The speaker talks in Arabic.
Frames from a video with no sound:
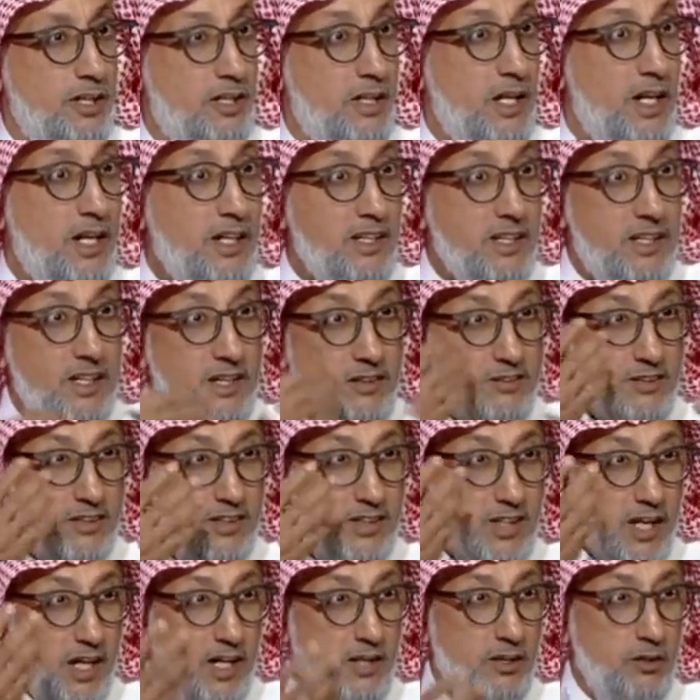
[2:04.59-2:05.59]
لاحظ كيف
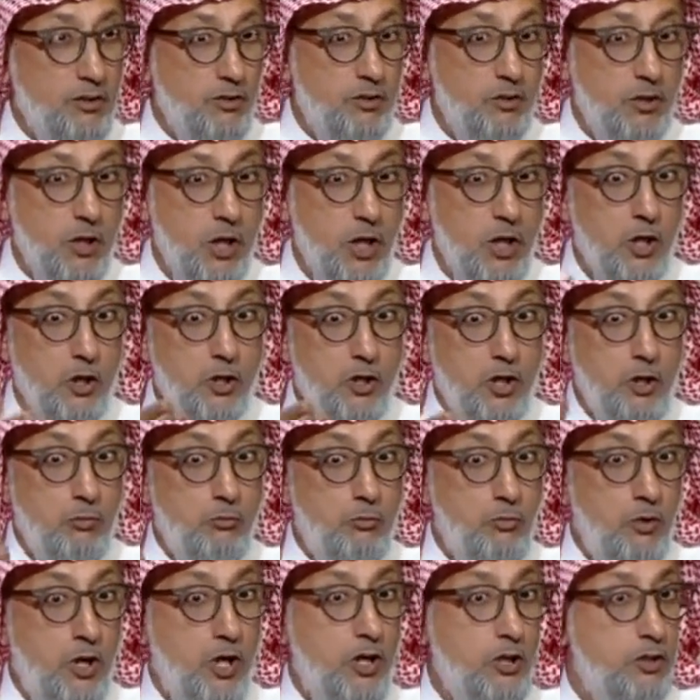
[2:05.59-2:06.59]
التعلق ده
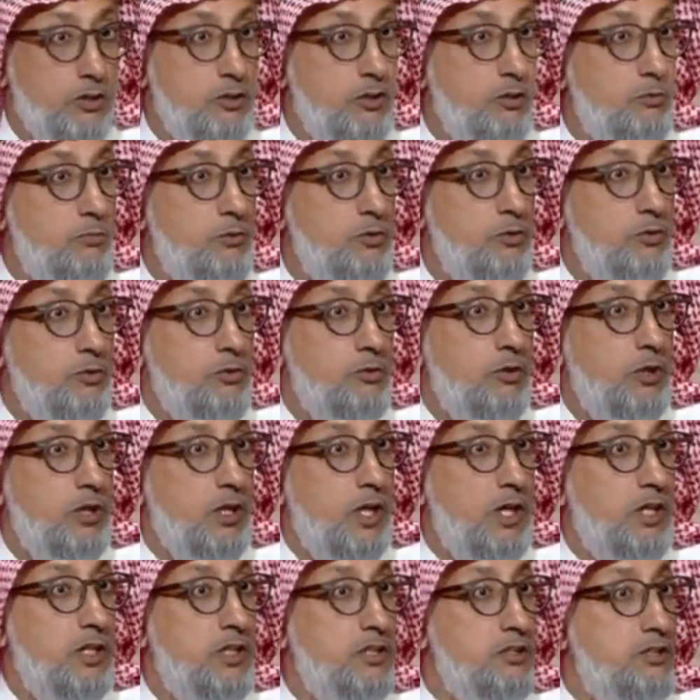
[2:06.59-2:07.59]
كم واحد يموت
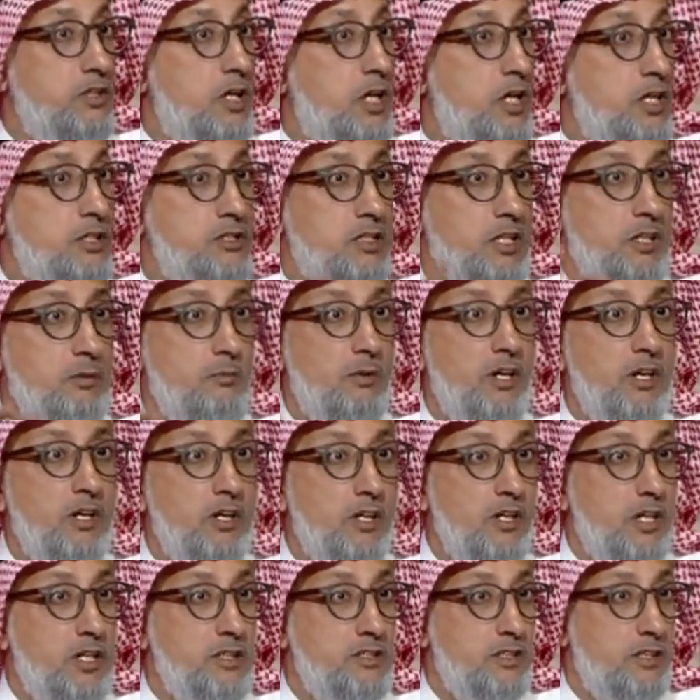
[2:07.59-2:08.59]
وهذا الجهاز انا
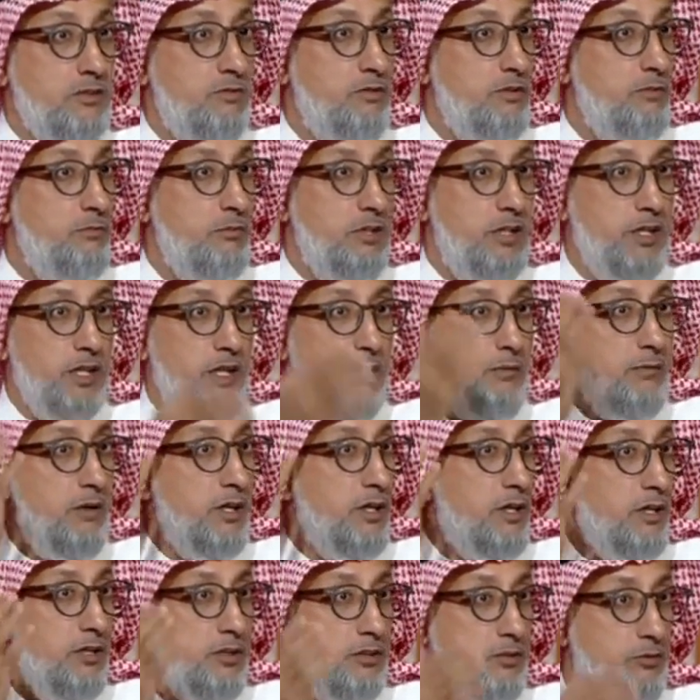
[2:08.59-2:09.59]
بنقذ 10%
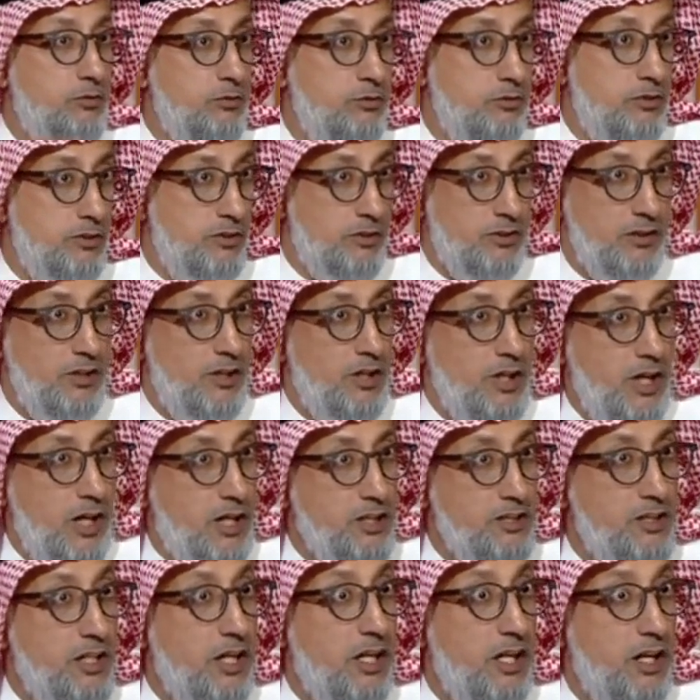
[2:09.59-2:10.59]
بنقذ حدود
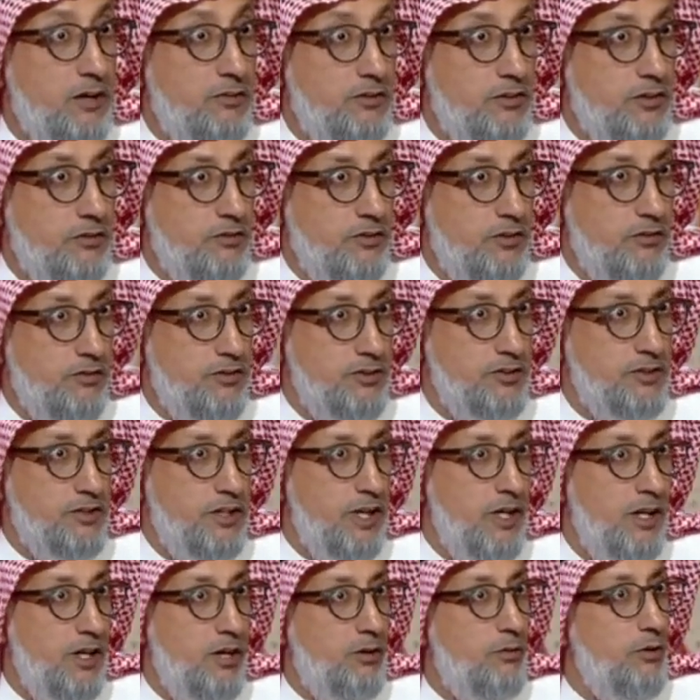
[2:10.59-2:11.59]
10000 طفل في
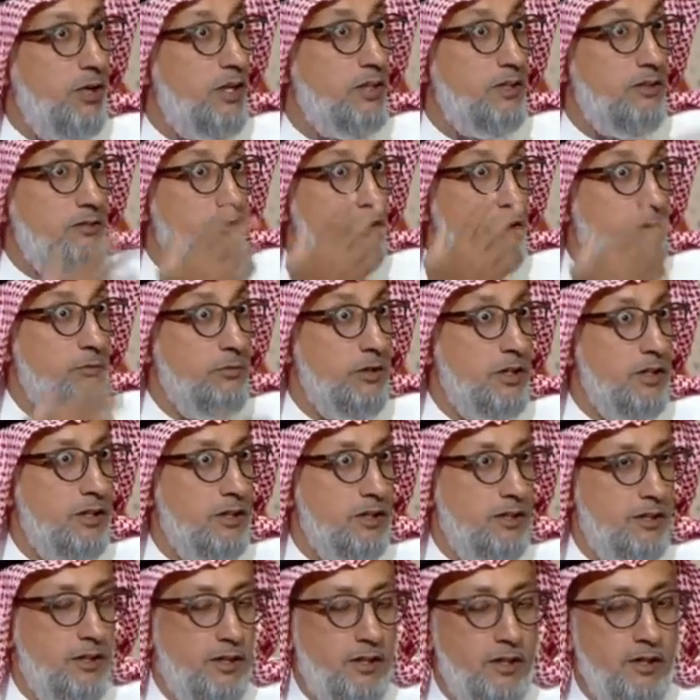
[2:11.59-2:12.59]
السنه وهدف
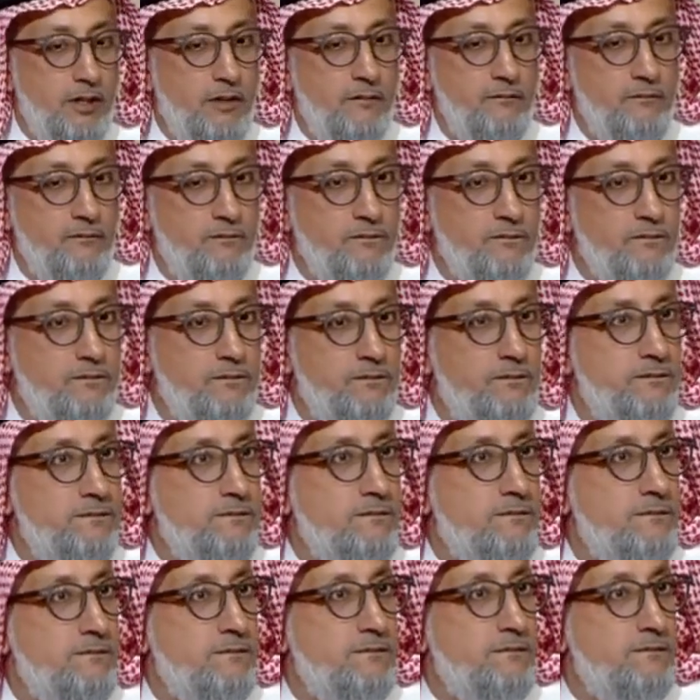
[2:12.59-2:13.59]
نبيل نجح في
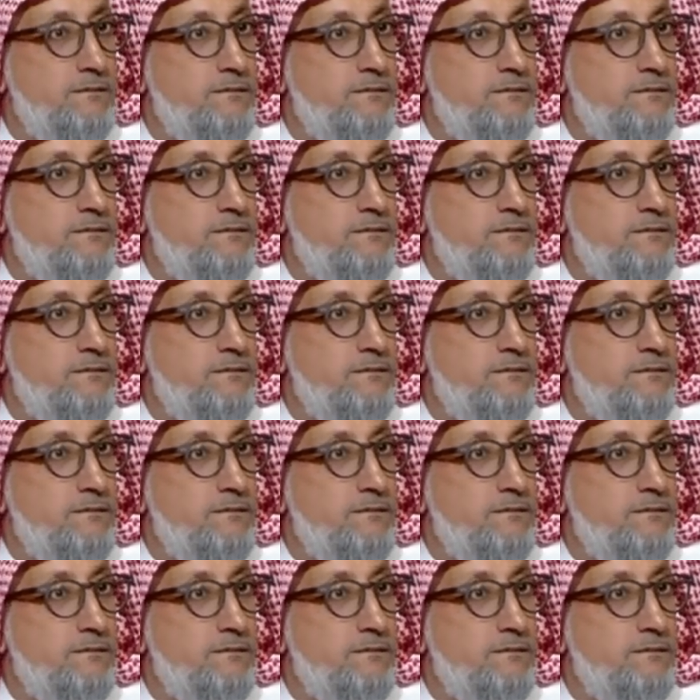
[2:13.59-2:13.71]
المنتج بس ما